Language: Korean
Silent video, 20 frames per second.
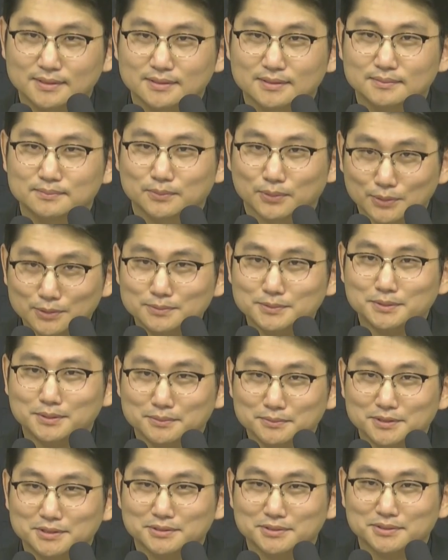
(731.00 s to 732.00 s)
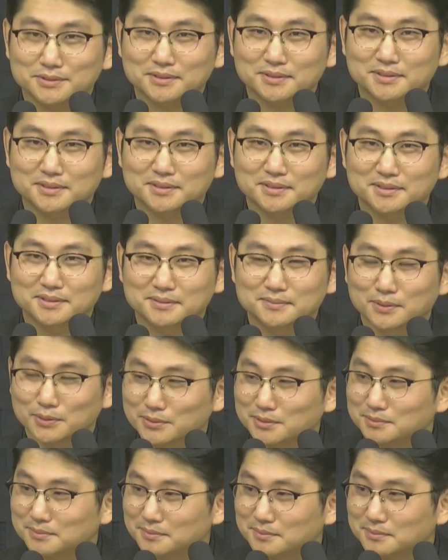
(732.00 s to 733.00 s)
복음 때문이죠.
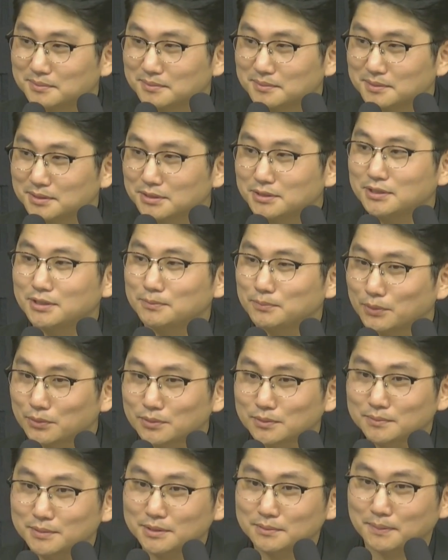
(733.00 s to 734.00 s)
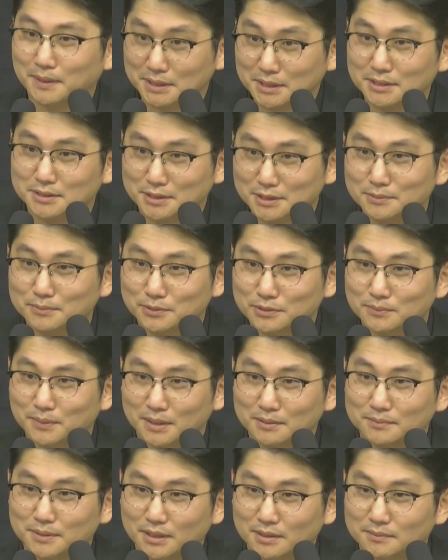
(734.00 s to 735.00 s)
복음. 그들이 복음을 받아들임으로
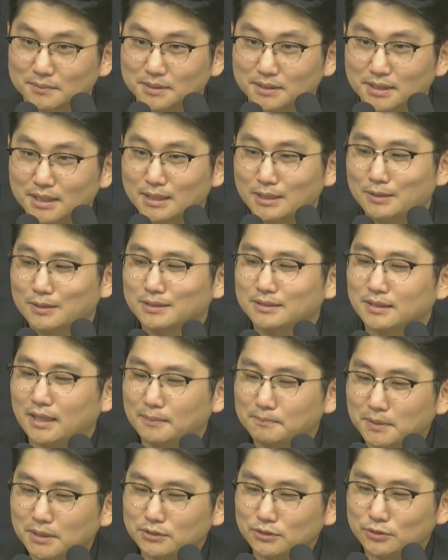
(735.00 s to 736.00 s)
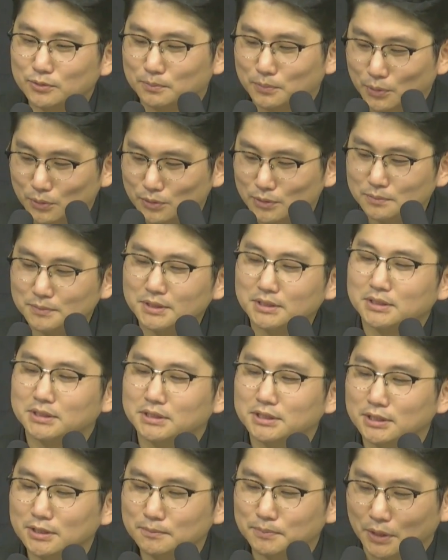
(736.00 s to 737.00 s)
말미암아, 한마디로 복음이
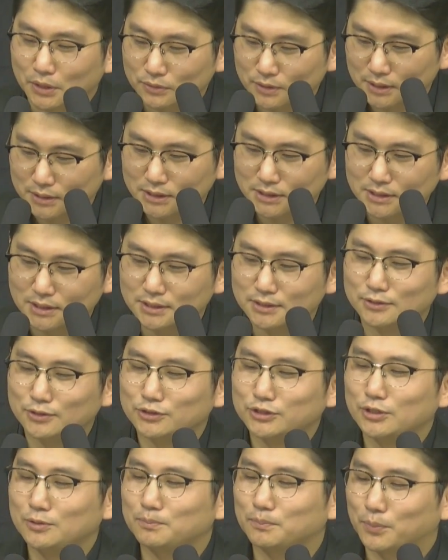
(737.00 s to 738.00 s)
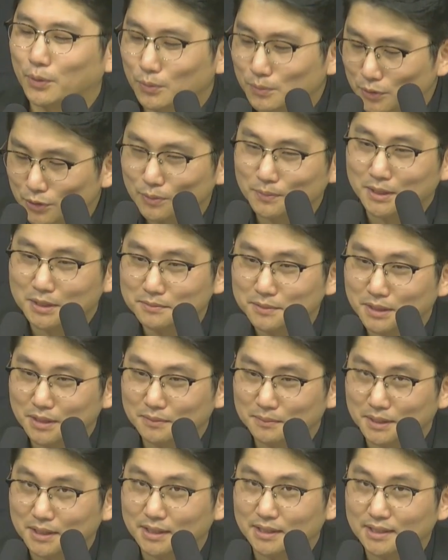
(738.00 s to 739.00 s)
그들을 변화시키는 것을 봄으로
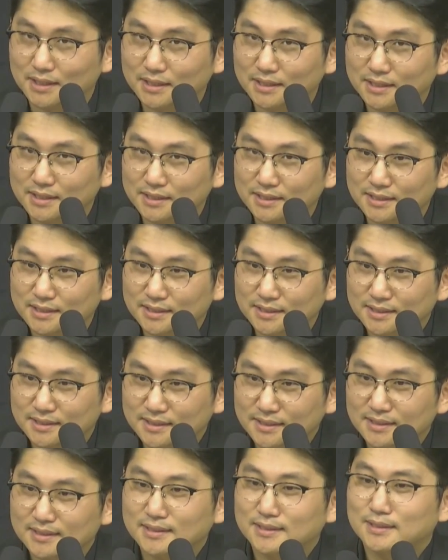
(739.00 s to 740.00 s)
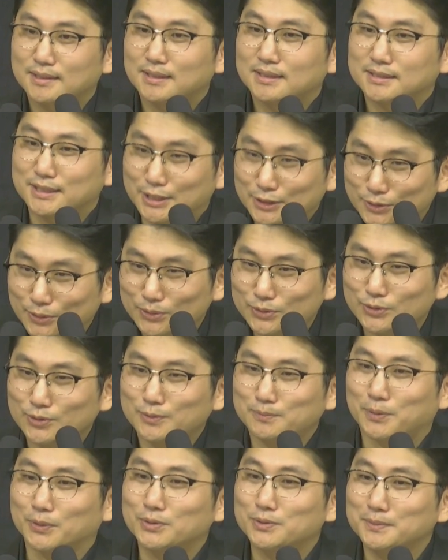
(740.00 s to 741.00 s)
말미암아
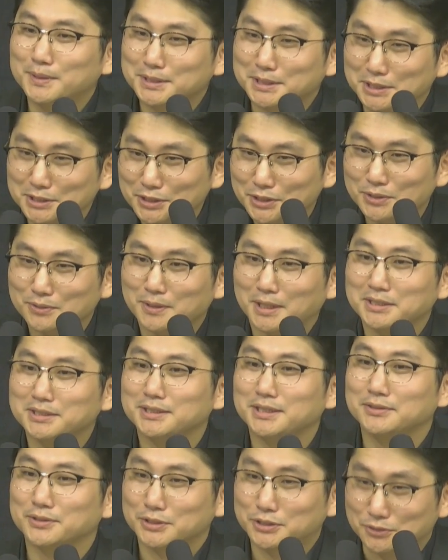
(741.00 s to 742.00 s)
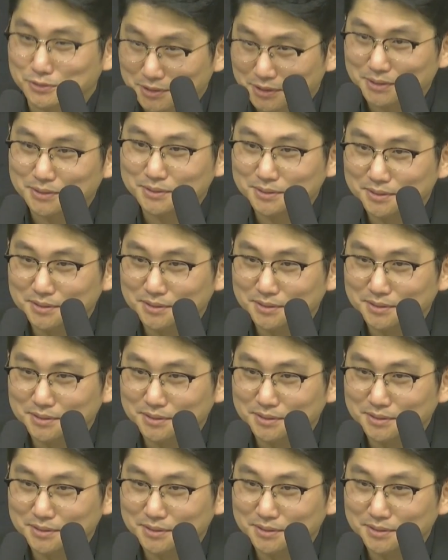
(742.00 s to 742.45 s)
디도도 복음의 능력을 확인한 것이고요,